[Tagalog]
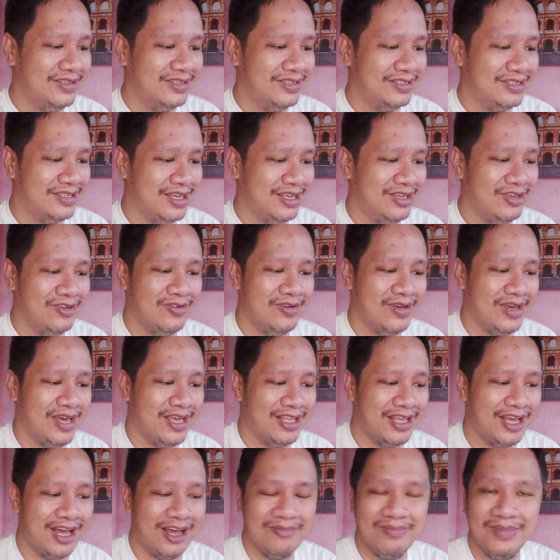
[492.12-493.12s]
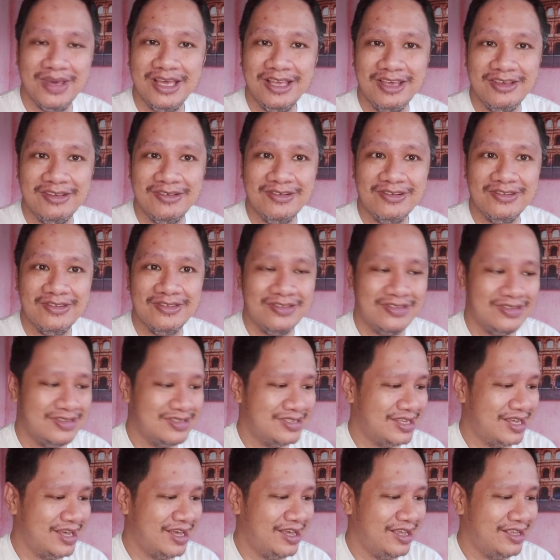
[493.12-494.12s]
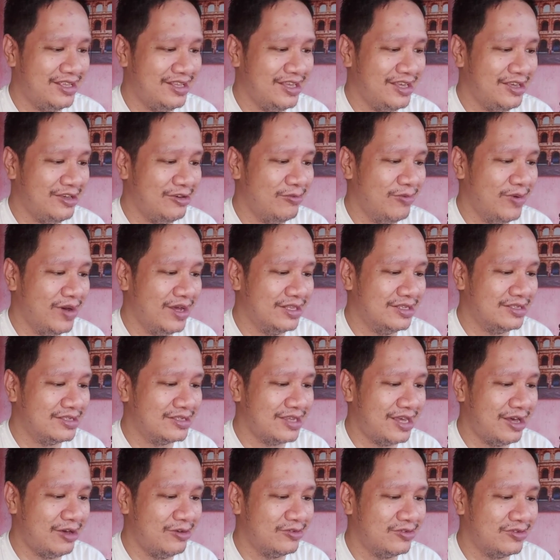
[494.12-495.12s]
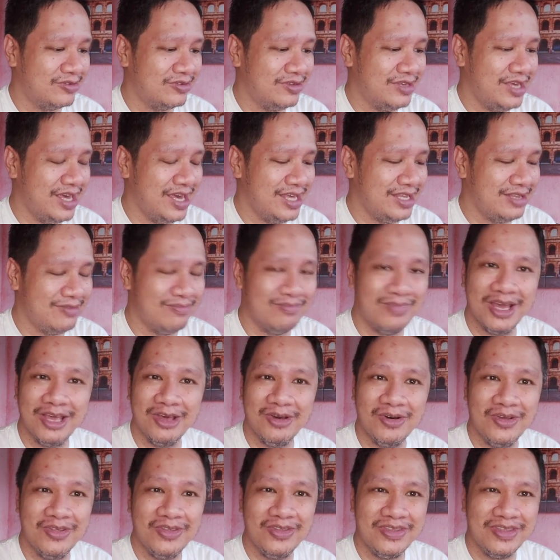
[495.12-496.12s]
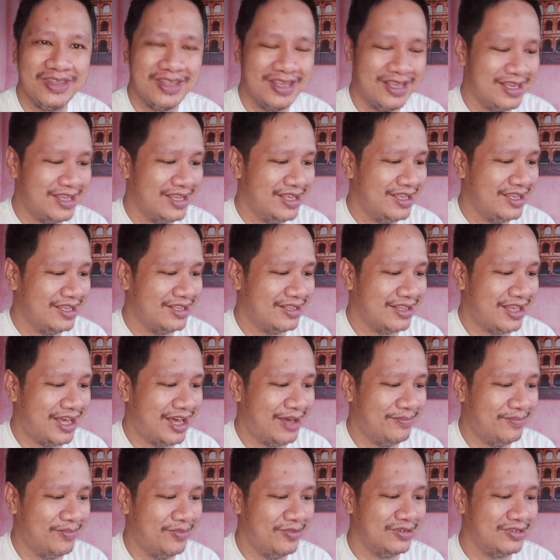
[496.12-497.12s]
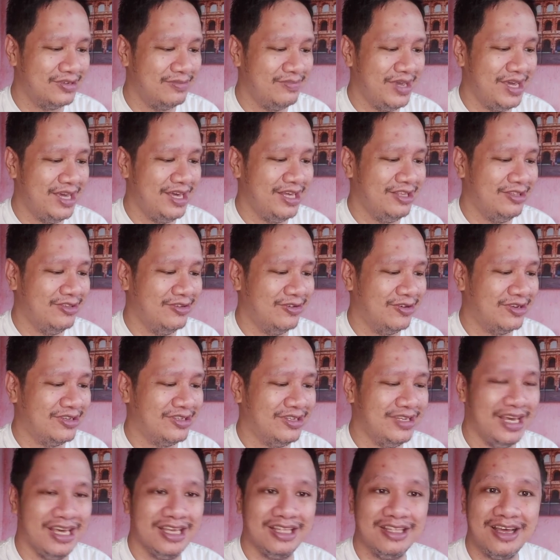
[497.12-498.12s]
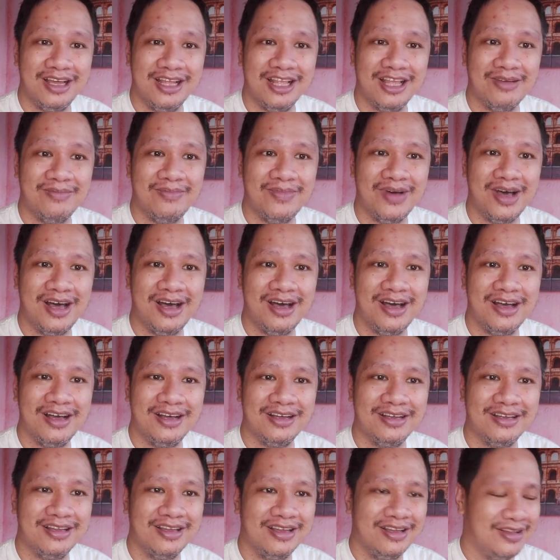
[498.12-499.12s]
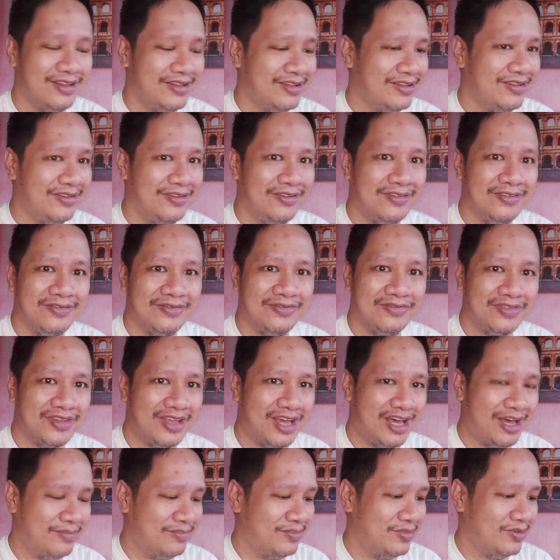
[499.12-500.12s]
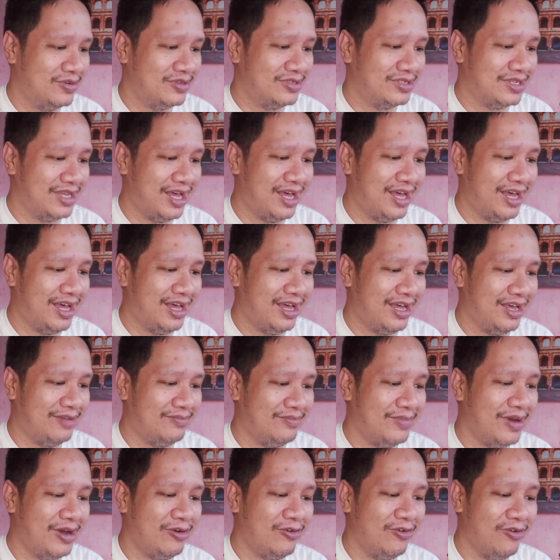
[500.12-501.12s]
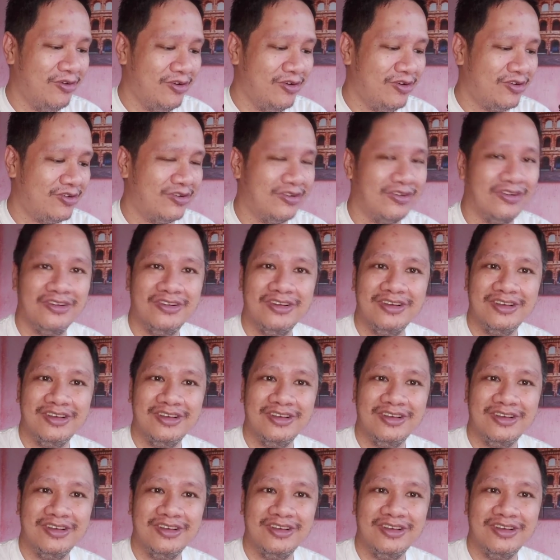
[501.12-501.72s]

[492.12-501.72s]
sa UN Avenue, ah, sa League 1 South Gate ba yun? Tapos may North Gate Alamang, tapos sa uh, Bacoor.